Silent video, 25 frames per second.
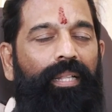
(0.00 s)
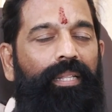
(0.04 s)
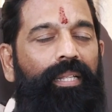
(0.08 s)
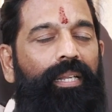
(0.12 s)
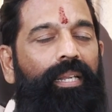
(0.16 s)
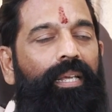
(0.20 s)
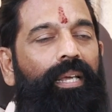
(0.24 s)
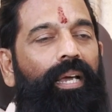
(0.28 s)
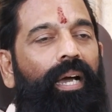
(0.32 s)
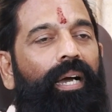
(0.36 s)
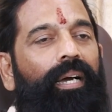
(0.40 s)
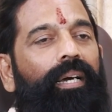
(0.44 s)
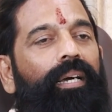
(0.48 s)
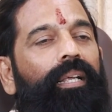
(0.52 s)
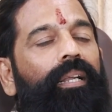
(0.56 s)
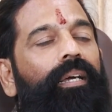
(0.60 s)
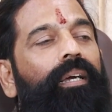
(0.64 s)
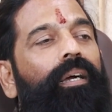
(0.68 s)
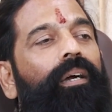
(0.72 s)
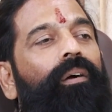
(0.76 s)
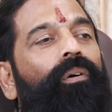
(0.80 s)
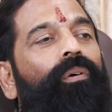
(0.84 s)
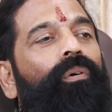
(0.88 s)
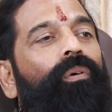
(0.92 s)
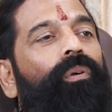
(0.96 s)
மாதிரி அங்கே
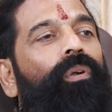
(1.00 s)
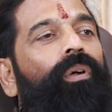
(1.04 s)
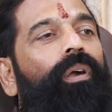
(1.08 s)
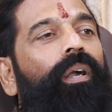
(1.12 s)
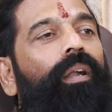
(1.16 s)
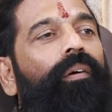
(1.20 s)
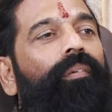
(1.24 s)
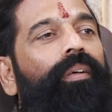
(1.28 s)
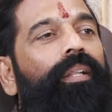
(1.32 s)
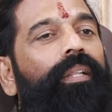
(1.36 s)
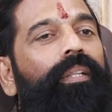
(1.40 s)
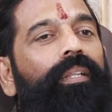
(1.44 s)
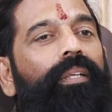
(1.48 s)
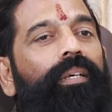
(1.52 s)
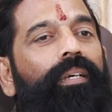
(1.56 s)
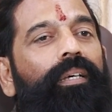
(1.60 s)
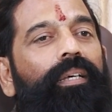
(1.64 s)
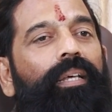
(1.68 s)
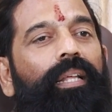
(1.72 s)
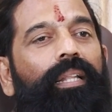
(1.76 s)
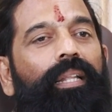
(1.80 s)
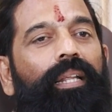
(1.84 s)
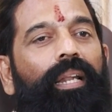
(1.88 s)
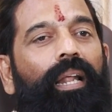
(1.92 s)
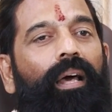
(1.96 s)
இருக்கவங்களோட வந்து
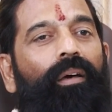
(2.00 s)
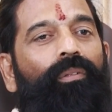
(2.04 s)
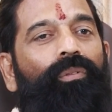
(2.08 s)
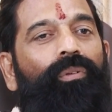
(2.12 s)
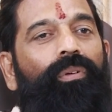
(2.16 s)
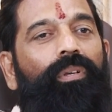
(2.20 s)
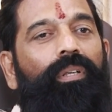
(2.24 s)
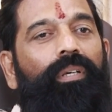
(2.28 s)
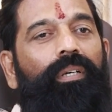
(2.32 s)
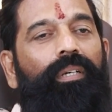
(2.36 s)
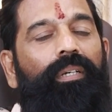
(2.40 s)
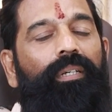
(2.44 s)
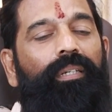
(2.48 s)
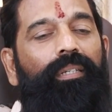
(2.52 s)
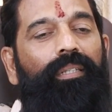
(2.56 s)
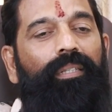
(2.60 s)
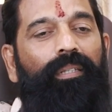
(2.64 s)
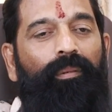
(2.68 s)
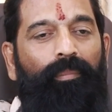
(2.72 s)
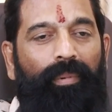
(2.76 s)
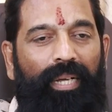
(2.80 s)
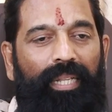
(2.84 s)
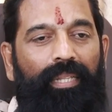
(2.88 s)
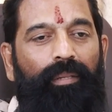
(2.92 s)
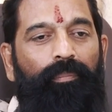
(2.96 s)
எதனாவது ஒரு
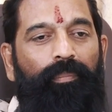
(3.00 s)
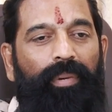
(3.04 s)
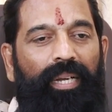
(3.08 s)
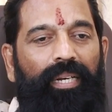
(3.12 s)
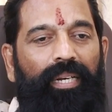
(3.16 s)
இந்த மாதிரி